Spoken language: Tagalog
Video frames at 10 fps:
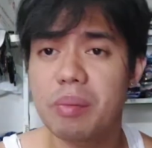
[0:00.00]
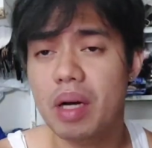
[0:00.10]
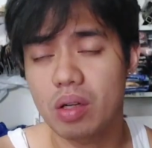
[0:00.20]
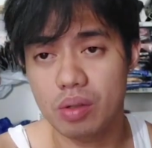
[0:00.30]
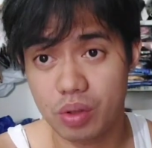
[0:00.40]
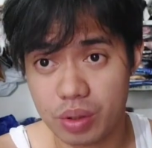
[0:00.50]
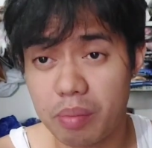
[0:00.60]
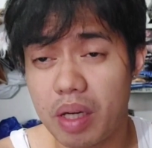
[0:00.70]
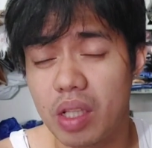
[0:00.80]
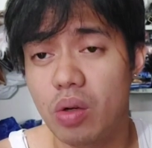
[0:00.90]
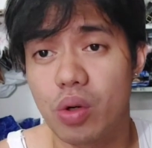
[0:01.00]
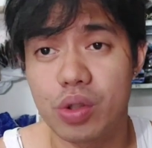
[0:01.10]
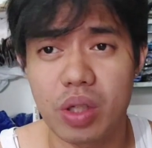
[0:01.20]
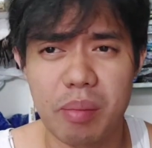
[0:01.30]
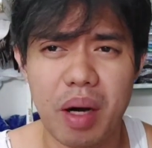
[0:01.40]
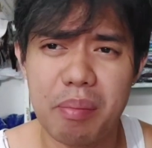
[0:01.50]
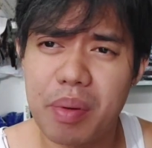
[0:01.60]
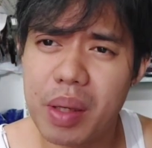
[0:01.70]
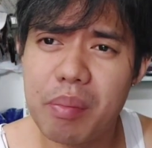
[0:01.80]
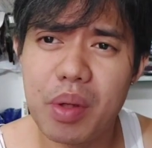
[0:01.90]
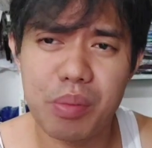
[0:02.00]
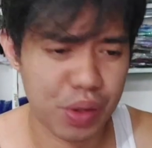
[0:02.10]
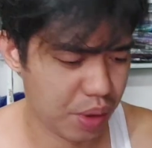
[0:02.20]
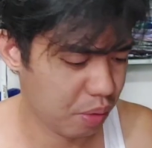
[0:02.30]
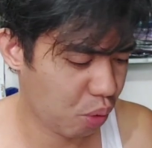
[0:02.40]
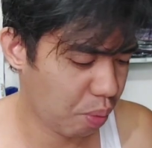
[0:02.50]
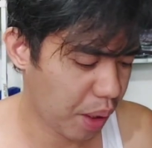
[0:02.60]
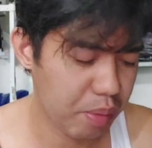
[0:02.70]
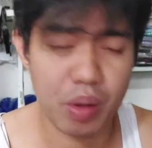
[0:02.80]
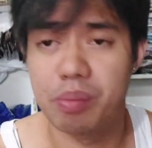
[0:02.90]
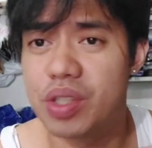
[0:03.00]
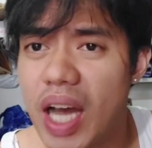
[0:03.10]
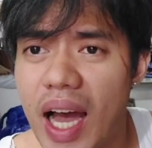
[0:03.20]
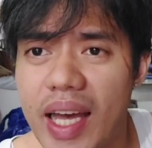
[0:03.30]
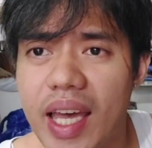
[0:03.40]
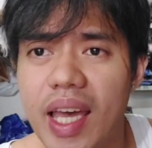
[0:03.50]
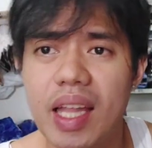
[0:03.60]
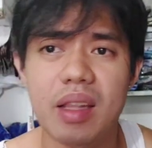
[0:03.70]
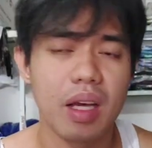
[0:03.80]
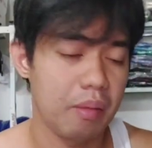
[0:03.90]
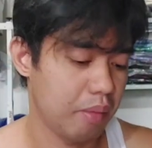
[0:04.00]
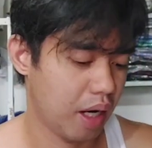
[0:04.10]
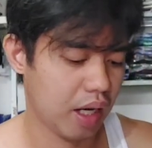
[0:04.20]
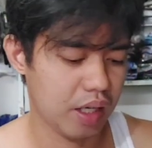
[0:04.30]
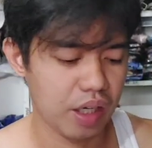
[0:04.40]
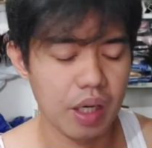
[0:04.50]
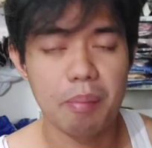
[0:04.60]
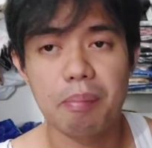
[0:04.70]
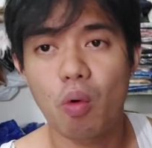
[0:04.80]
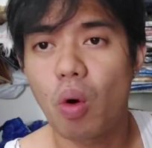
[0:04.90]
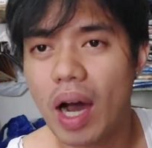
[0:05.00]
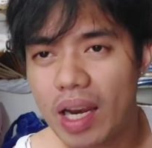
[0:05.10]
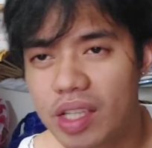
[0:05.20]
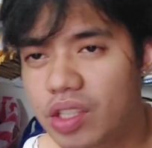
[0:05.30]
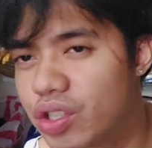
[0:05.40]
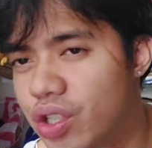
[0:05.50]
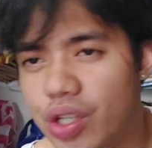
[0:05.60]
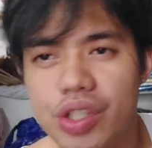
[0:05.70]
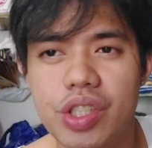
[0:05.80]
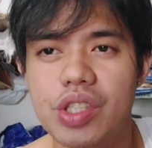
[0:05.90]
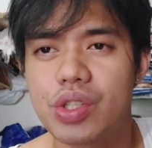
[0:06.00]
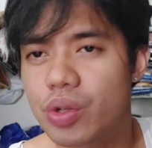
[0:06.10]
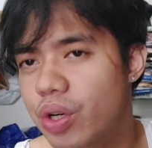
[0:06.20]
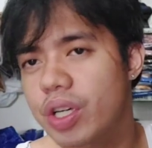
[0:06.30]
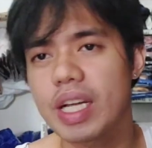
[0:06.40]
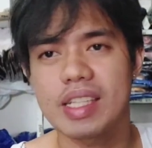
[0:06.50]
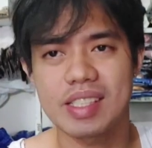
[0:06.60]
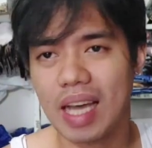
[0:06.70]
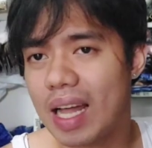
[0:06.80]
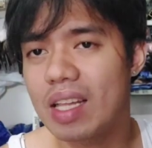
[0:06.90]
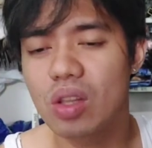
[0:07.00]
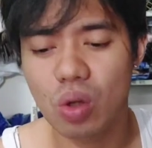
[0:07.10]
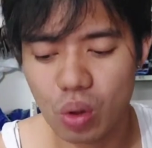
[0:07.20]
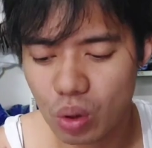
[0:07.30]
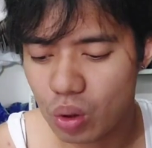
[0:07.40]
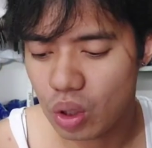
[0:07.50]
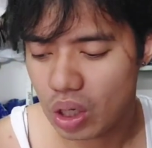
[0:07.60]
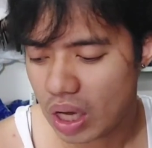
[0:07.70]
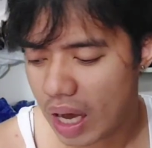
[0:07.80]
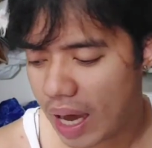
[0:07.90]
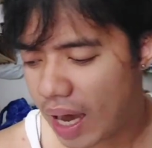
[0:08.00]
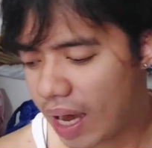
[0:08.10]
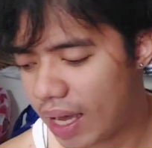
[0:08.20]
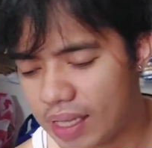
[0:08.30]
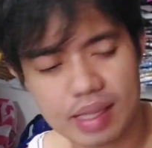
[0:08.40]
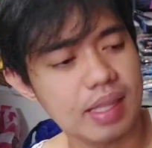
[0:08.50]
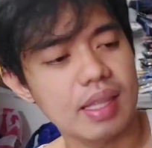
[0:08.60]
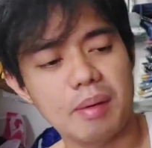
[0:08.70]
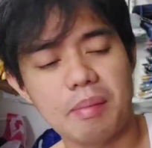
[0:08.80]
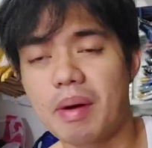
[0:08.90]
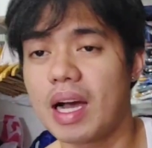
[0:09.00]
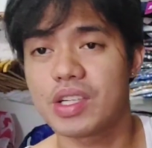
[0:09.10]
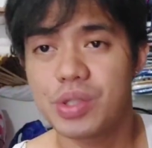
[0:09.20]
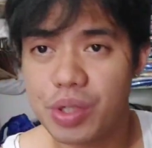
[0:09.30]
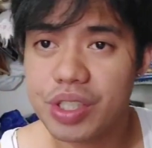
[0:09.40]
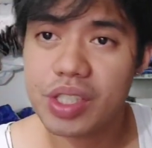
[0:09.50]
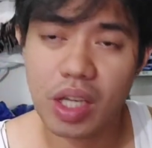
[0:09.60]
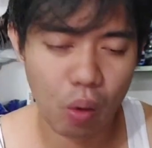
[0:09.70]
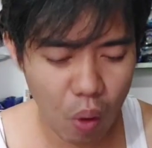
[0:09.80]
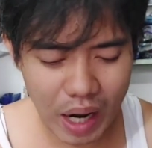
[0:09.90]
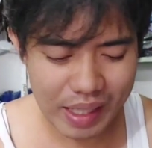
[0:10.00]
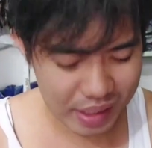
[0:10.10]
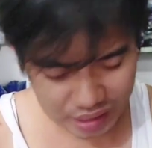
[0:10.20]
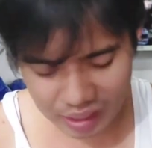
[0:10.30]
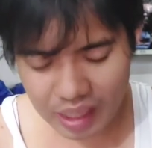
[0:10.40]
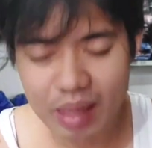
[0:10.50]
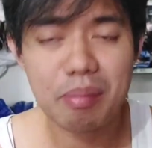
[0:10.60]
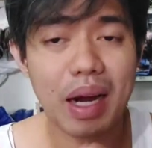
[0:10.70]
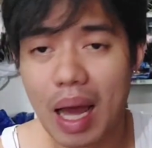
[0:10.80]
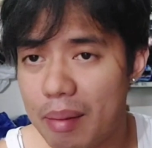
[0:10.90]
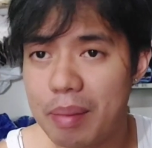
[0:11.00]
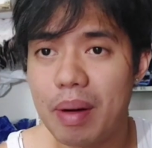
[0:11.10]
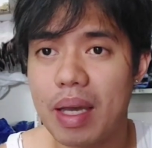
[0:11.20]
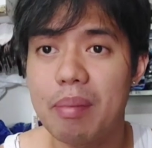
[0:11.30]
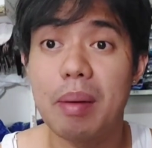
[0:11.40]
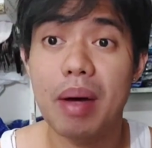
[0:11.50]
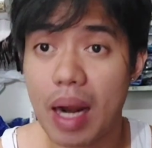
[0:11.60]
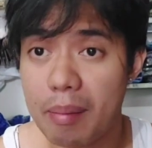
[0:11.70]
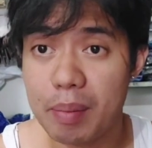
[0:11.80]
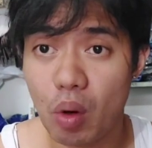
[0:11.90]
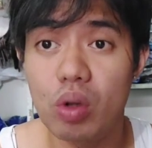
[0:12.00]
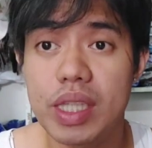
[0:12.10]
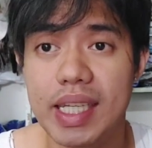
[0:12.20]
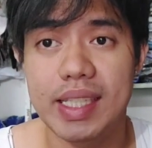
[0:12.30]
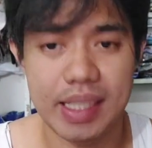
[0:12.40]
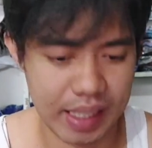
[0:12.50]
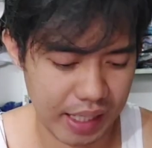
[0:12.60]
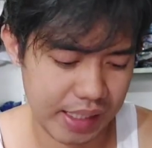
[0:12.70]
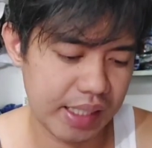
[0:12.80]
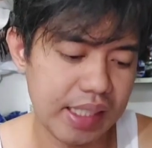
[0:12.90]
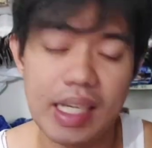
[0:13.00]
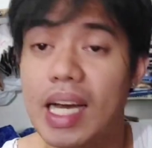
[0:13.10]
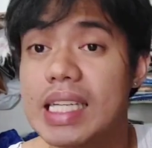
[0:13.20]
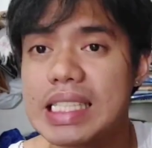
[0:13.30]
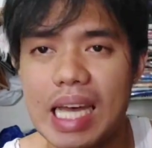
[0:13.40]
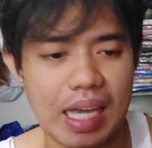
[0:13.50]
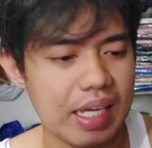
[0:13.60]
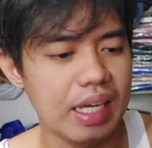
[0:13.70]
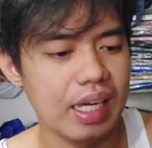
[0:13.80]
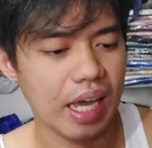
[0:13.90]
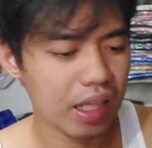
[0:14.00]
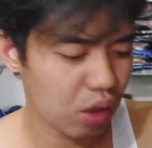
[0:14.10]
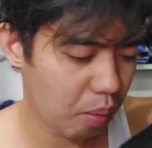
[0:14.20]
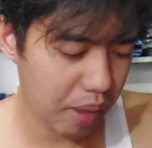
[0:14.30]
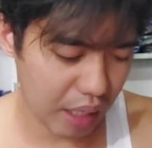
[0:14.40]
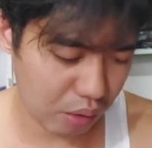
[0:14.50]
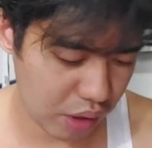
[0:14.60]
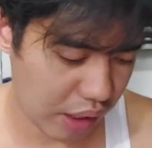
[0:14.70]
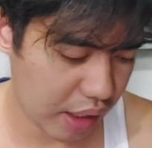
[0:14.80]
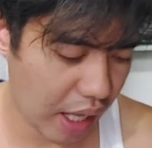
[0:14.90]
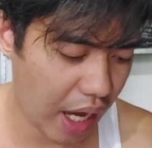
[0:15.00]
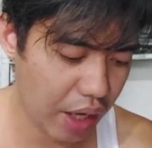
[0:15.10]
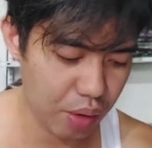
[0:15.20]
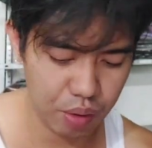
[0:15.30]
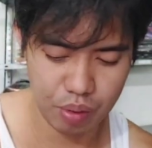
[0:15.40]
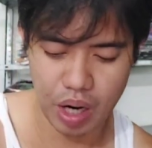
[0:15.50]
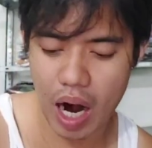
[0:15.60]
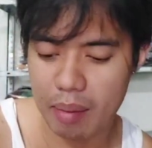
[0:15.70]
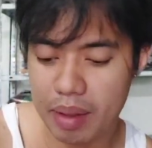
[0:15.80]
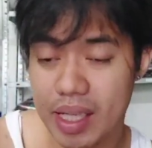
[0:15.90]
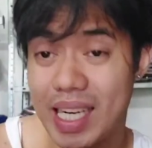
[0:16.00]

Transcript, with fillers: sa mag, gusto magnegosyo ng mga premium premium jacket, mga quality jersey short at sando at mga shorts na quality at marami pang iba. Marami pa kong tinitinda guys, hindi lang isa. Eto, meron din tayong army